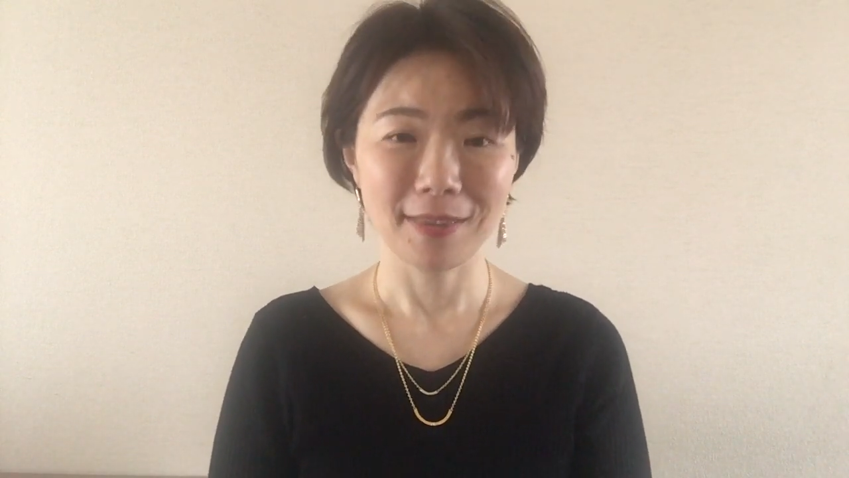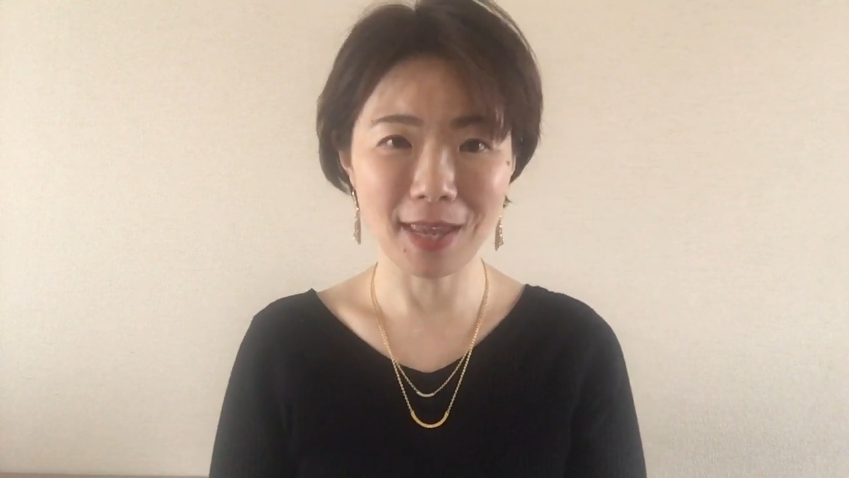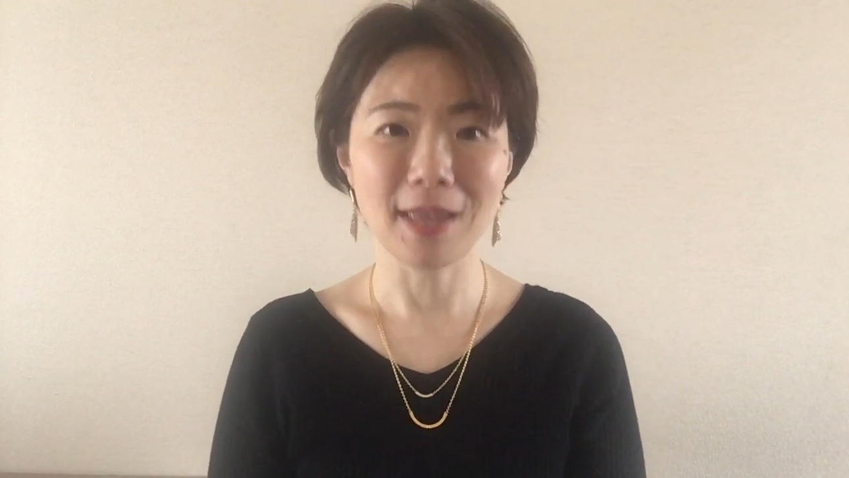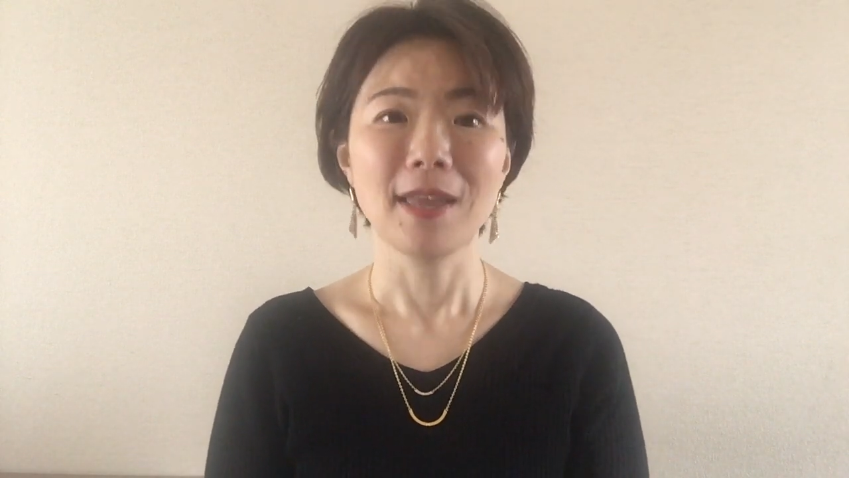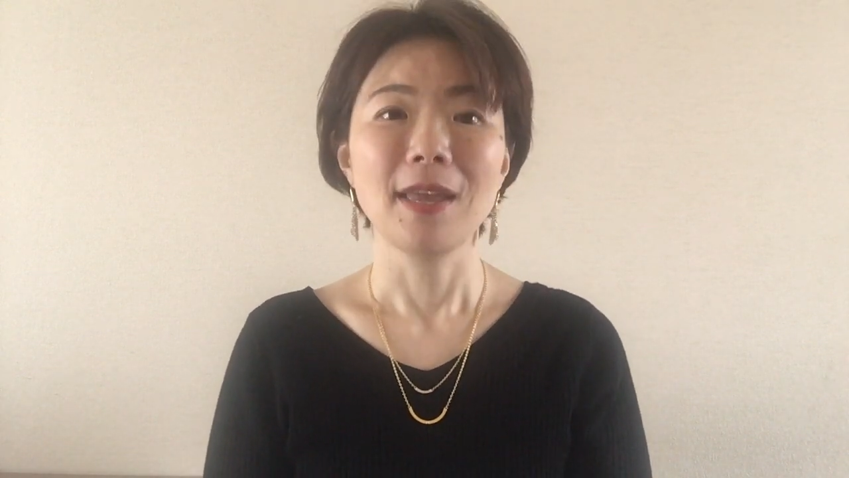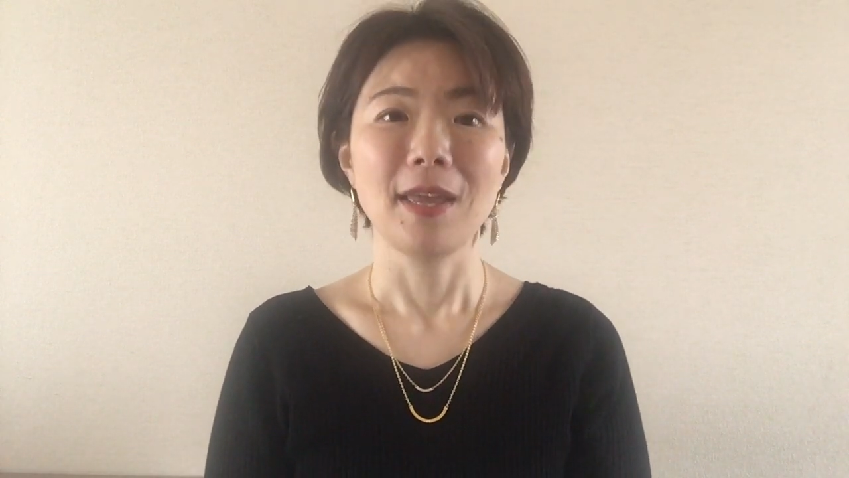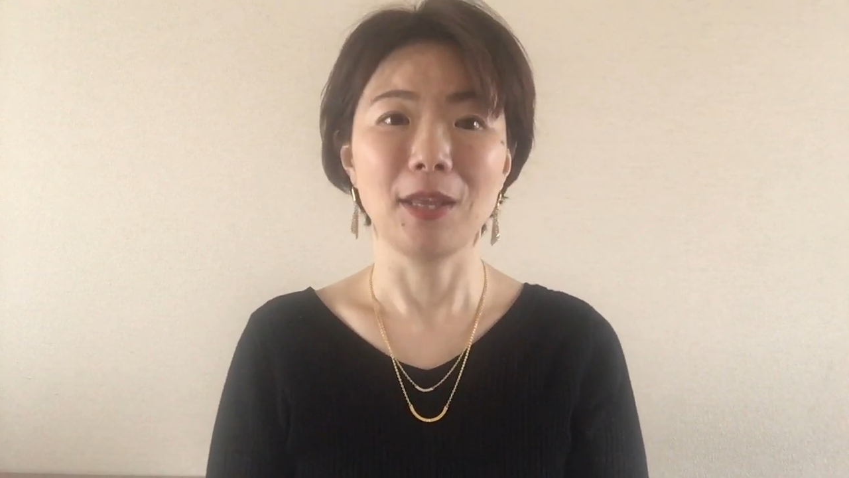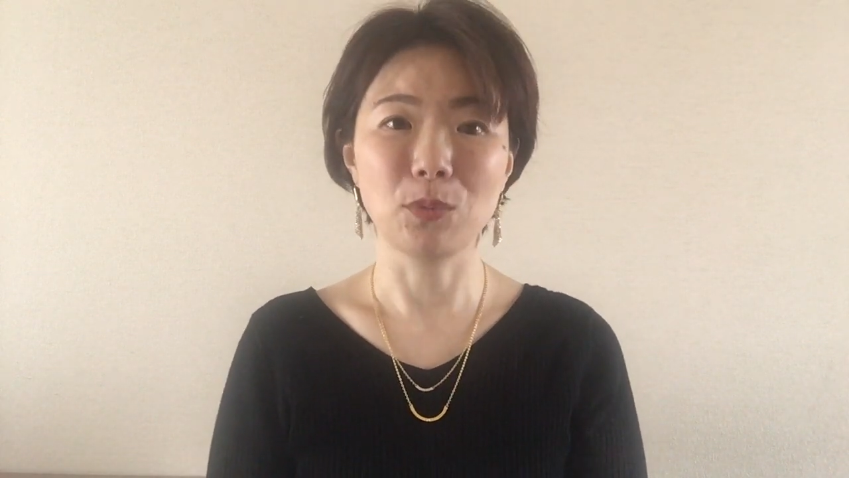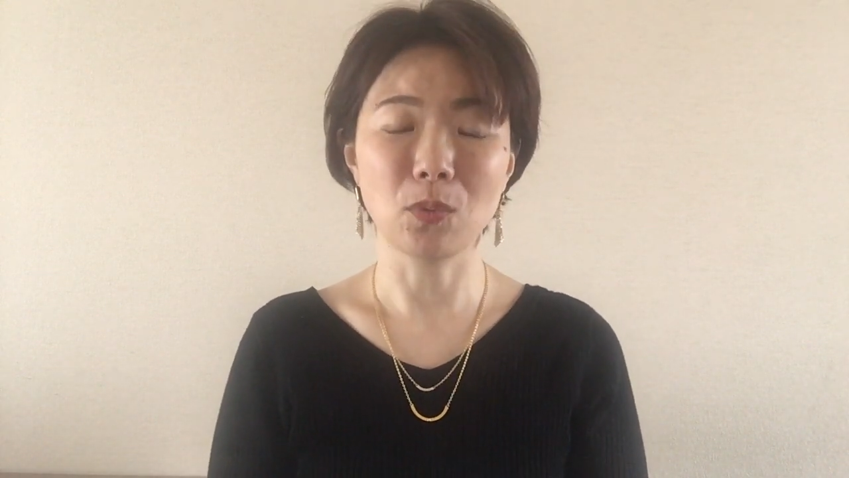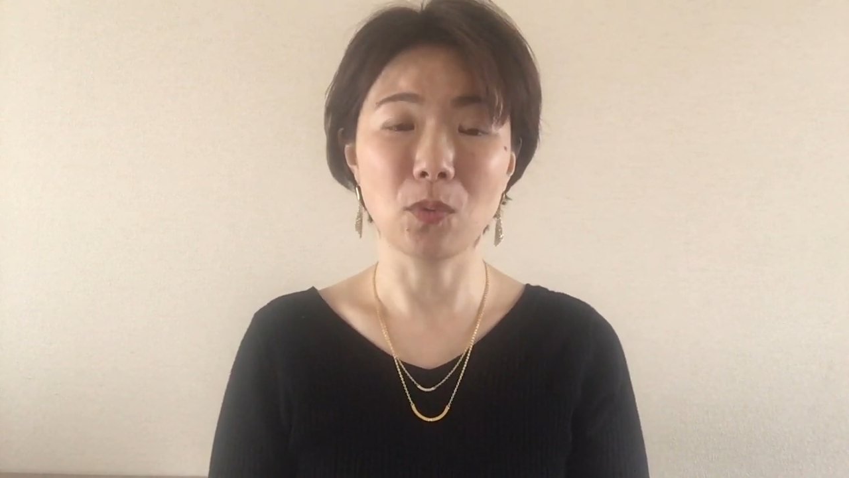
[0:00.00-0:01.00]
で、
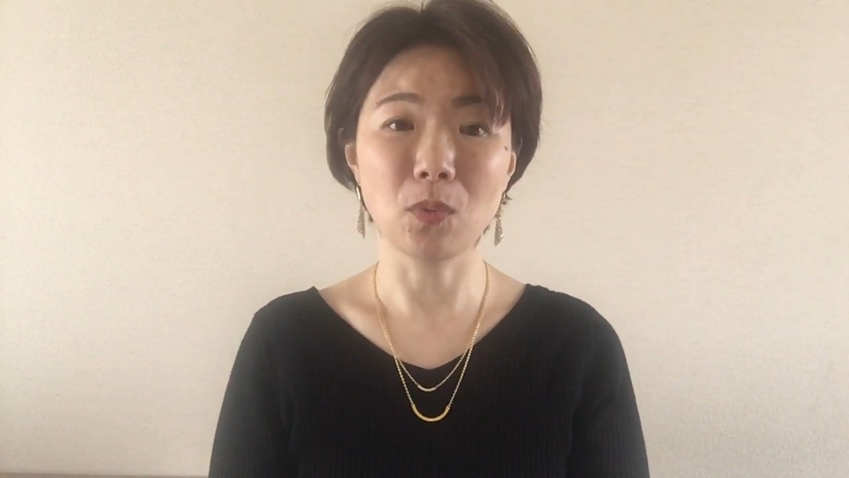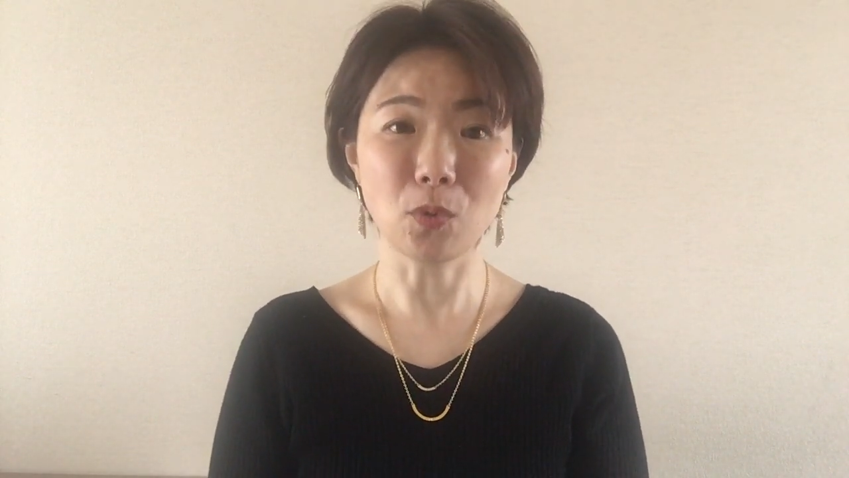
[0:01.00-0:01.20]
えっと、